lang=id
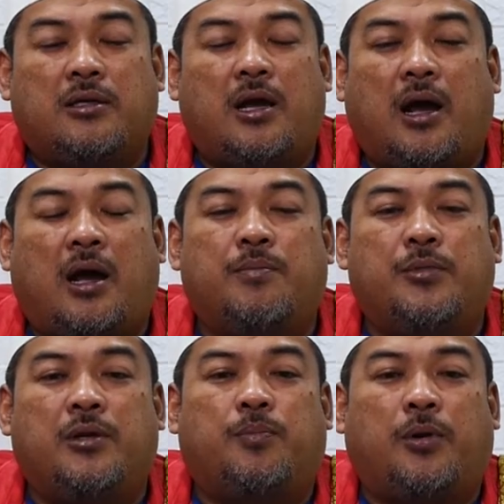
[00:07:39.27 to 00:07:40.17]
dia
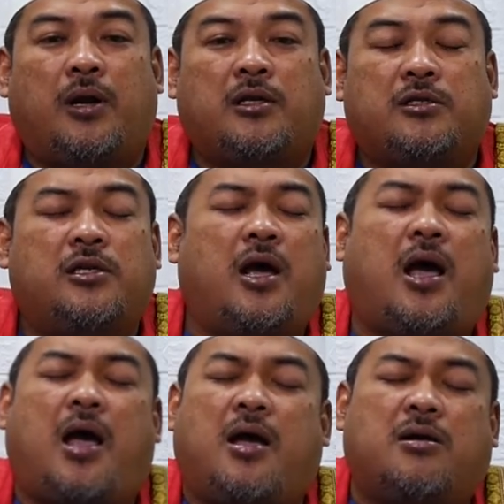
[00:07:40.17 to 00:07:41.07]
ambil beras,
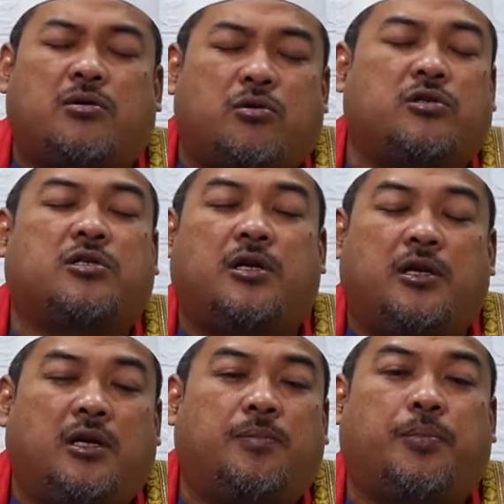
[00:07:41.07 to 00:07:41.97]
dia angkut
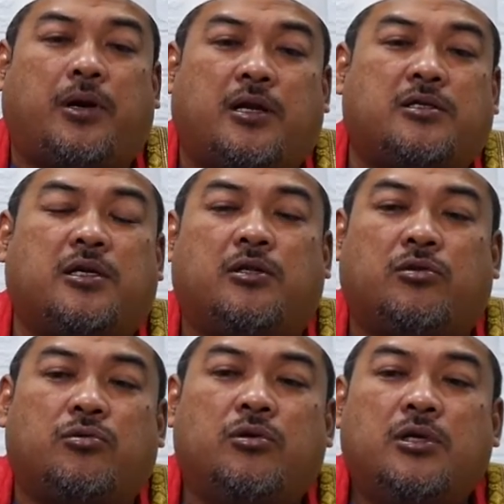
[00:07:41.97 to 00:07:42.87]
sendiri beras
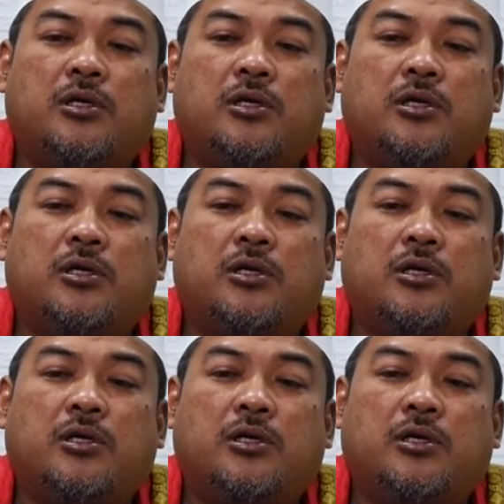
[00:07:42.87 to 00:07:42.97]
itu.